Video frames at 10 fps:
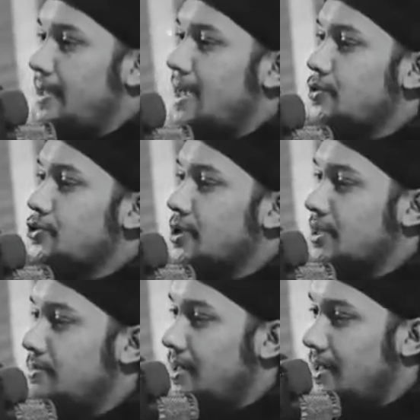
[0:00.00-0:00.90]
লা তো
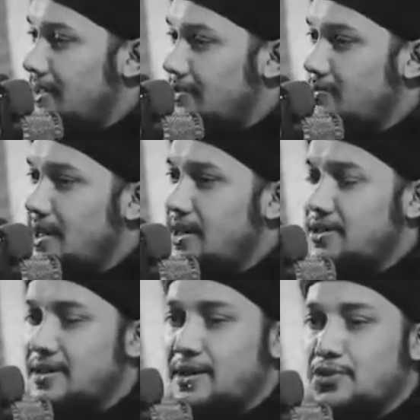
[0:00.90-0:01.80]
শিরিক বিল্লা তুমি
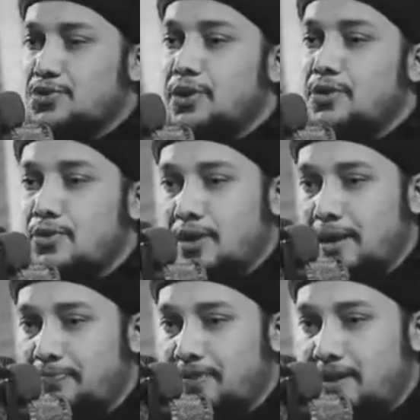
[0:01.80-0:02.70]
আল্লাহর সাথে কাউকে শরিক করো না